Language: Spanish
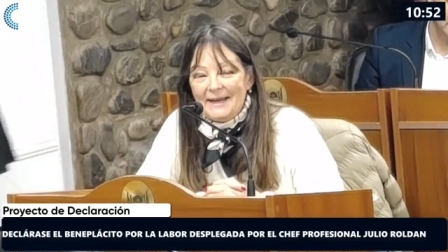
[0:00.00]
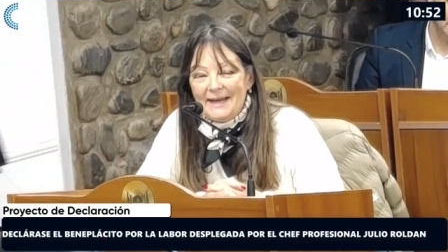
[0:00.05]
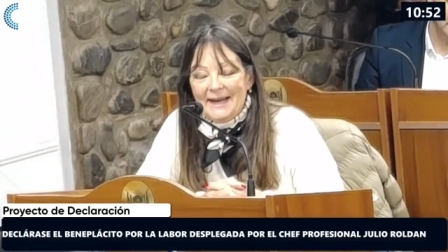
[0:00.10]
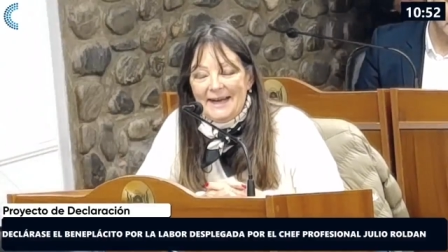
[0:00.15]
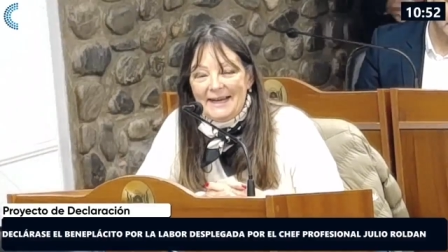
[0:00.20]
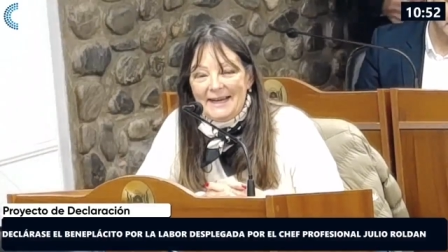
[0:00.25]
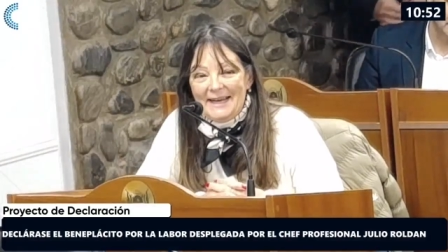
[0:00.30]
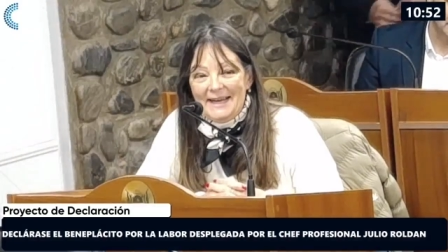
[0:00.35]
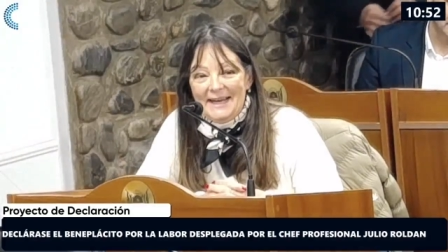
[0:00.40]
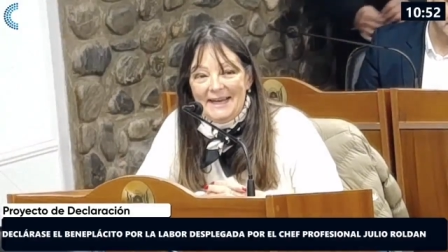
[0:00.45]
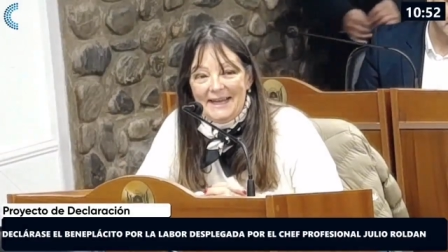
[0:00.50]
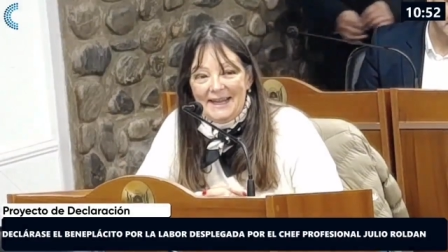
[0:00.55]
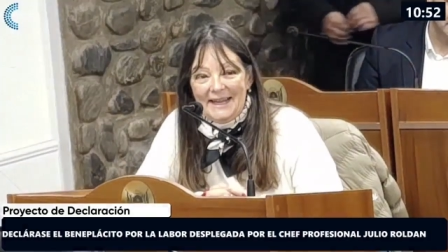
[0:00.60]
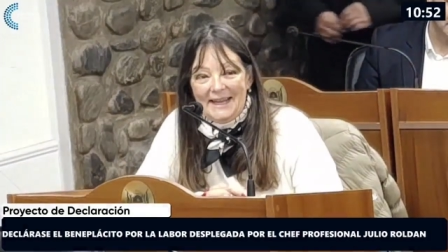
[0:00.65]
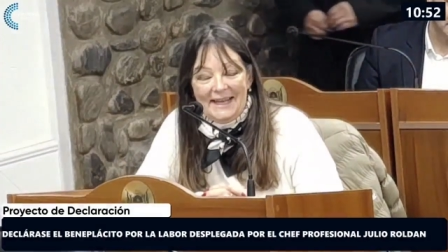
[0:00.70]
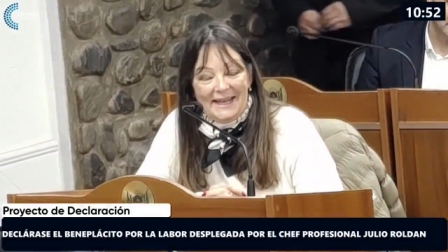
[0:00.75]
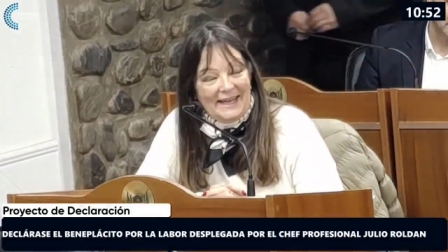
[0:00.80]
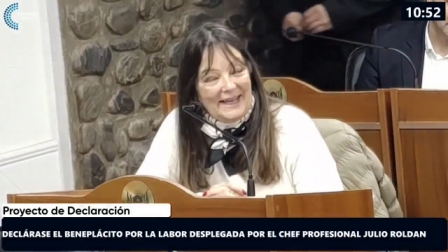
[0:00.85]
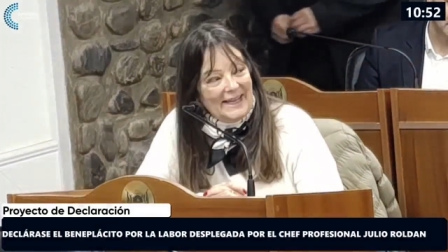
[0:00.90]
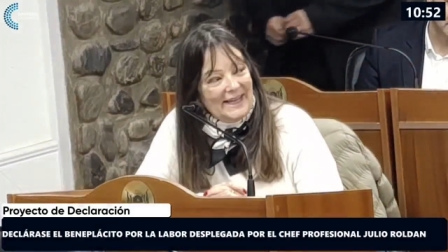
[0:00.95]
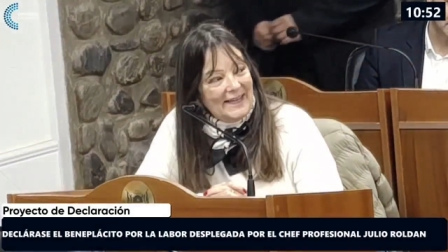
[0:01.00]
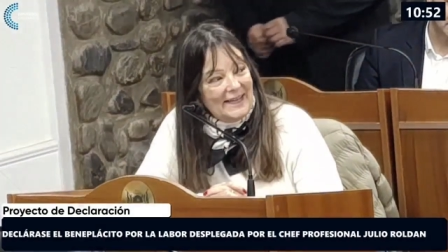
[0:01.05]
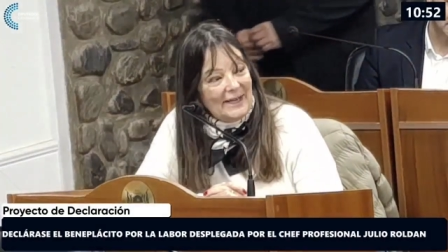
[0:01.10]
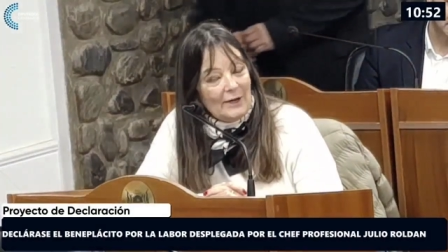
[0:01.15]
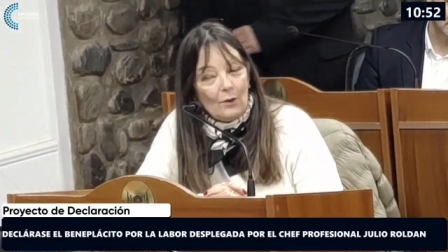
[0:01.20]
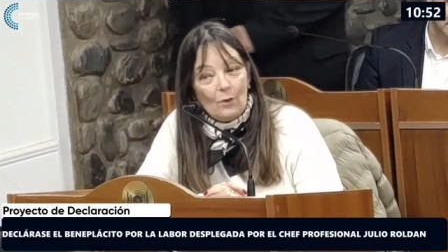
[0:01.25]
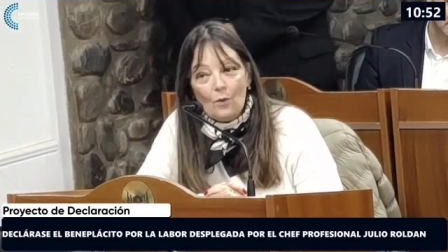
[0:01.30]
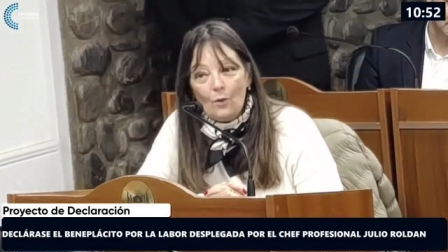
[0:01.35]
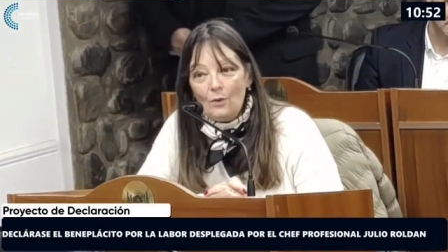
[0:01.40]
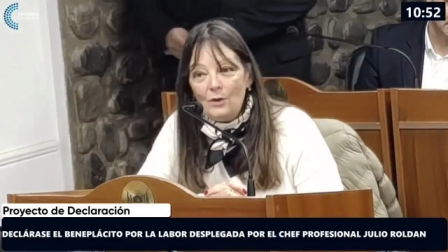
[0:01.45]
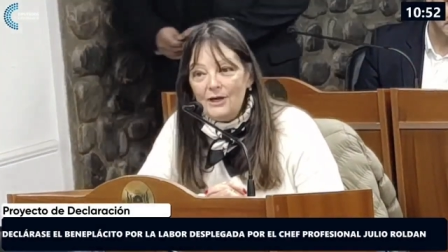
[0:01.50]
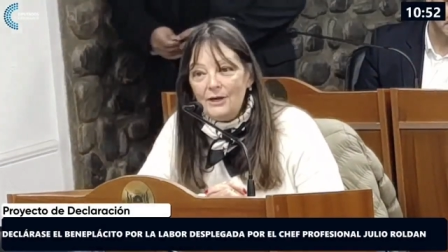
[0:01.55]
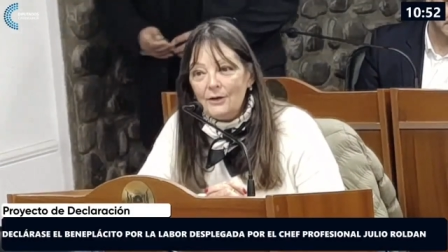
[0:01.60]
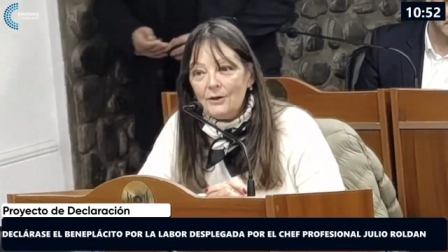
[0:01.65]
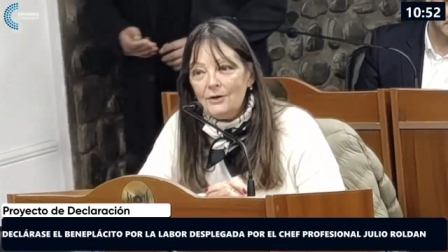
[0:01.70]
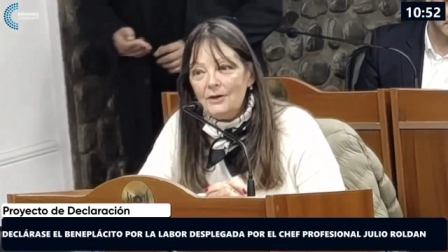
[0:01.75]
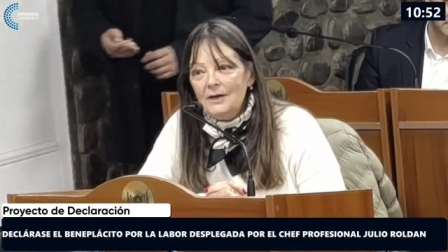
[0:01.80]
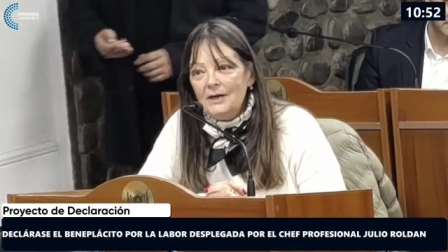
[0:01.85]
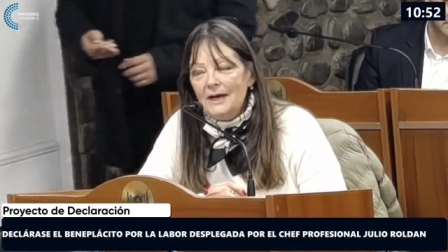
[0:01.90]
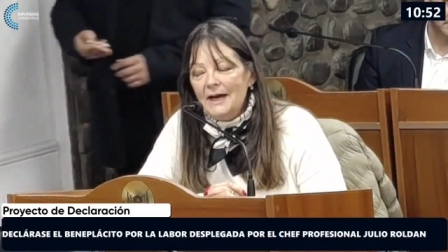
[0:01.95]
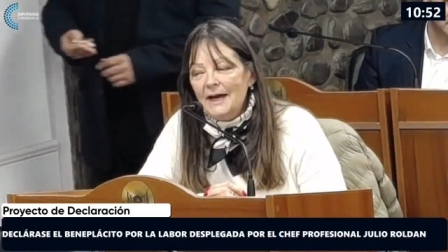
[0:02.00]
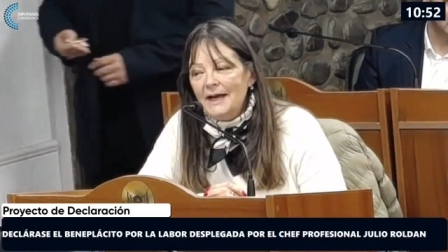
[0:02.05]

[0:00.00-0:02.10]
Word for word: carrera de, Julio,